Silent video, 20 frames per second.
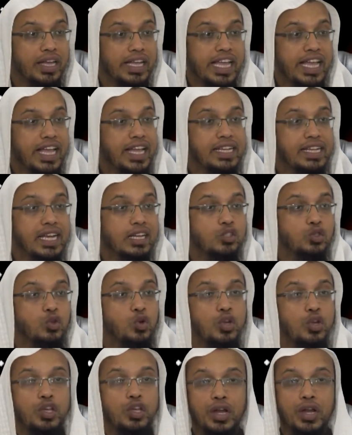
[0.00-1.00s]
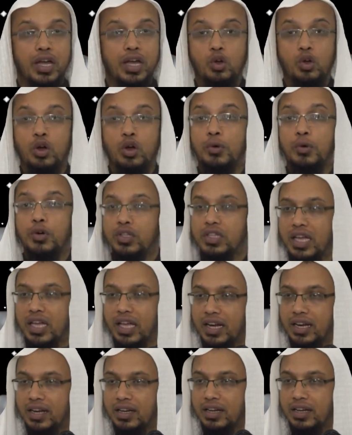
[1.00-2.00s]
এই কাজ করিও না
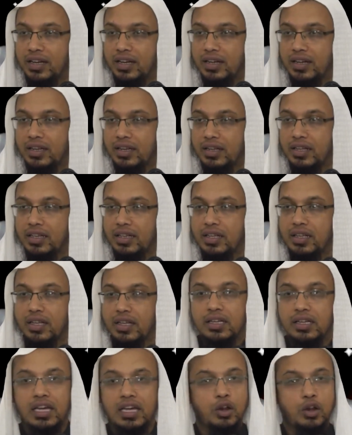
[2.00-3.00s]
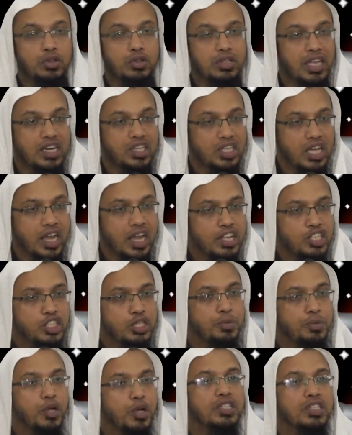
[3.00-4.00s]
খবরদার কারণ তার সারা
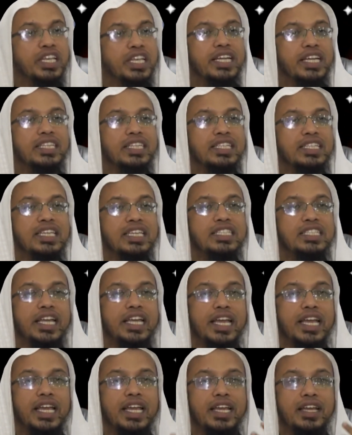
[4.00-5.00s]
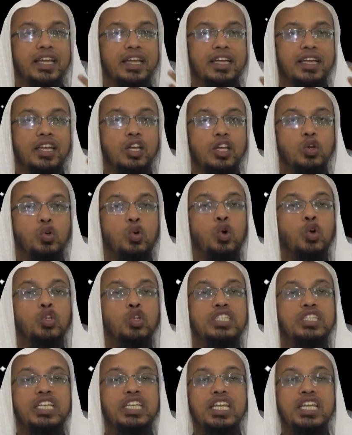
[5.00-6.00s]
জীবন থেকে তিনি যে
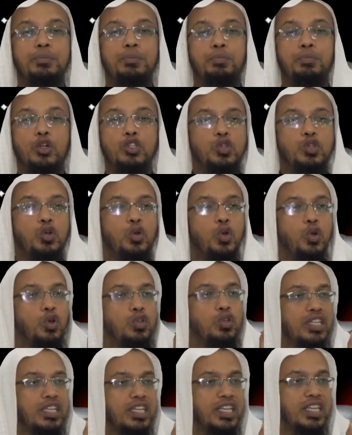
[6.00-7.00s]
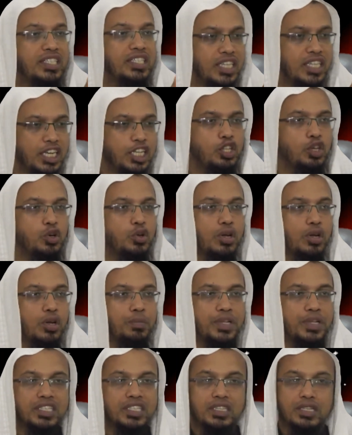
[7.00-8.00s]
ক্ষতির পথগুলো তিনি চিহ্নিত করে
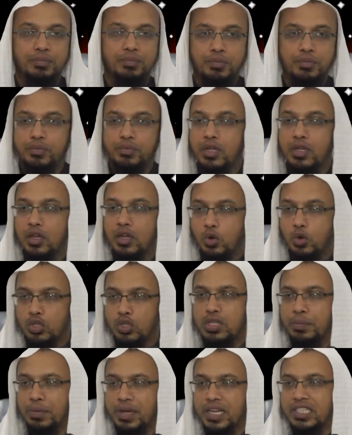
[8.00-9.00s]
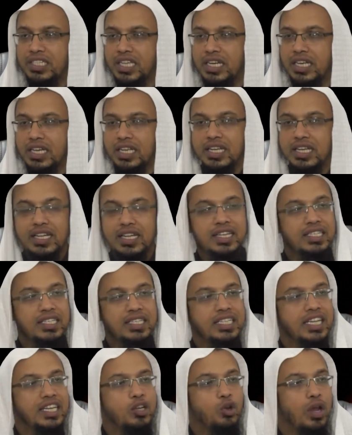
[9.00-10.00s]
পেয়েছেন করতে পেরেছেন
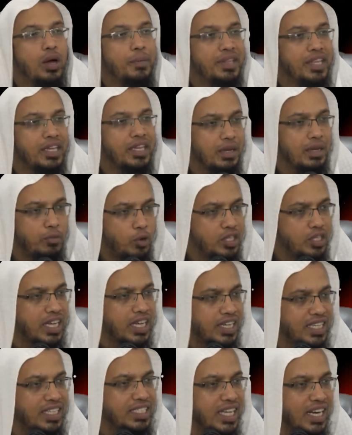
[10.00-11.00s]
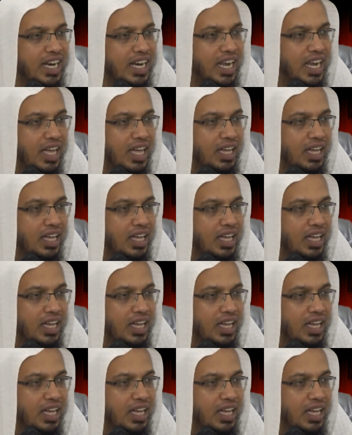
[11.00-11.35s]
সেগুলো আমাদেরকে বলে যান কি যান না